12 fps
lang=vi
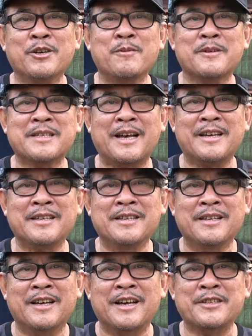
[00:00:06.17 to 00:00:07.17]
Thu Bonsai
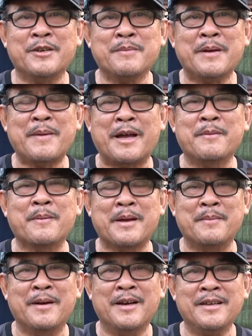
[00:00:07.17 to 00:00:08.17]
à, chúc các bạn một
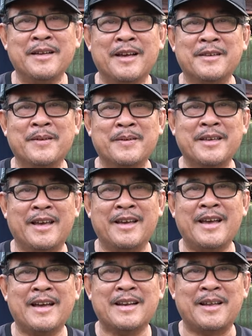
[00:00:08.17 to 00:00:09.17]
ngày mới à, vui vẻ
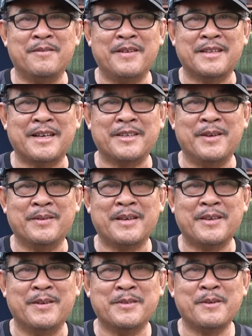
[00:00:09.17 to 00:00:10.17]
an lành và thật nhiều thật
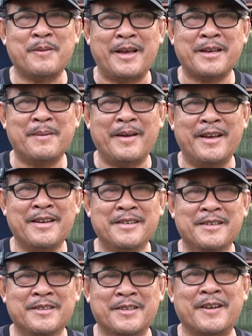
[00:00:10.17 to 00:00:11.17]
nhiều sức khỏe các bạn
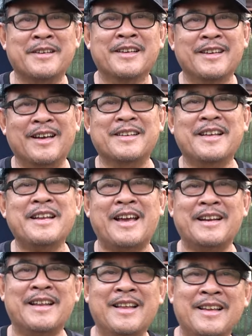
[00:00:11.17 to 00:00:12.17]
rồi đến
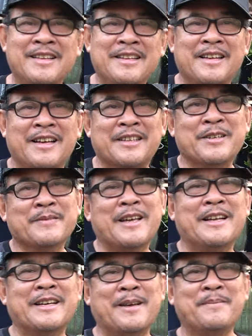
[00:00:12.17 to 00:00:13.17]
hẹn lại lên chúng
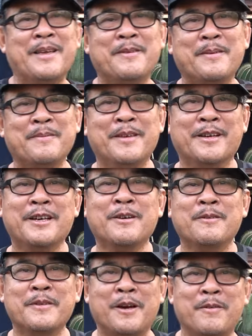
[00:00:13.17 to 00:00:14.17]
ta lại gặp nhau trong những cái
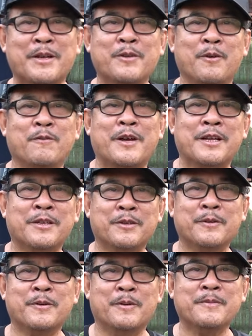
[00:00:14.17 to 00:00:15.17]
khung giờ quen thuộc và
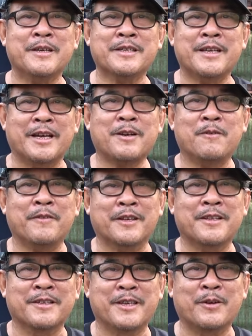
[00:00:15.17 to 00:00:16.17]
tôi cũng chia sẻ công việc
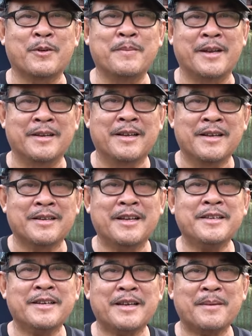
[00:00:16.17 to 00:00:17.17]
thường nhật của mình
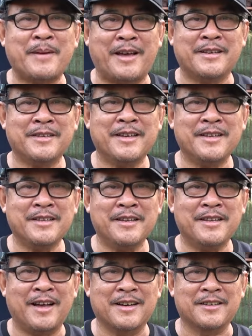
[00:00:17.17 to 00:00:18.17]
đến với các bạn trên
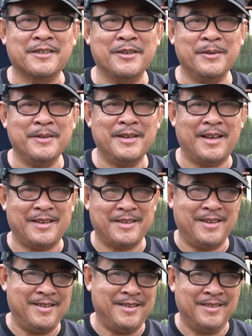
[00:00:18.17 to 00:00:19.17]
tinh thần vui là
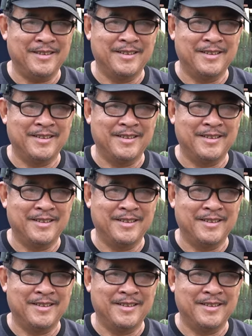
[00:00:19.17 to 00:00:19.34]
chính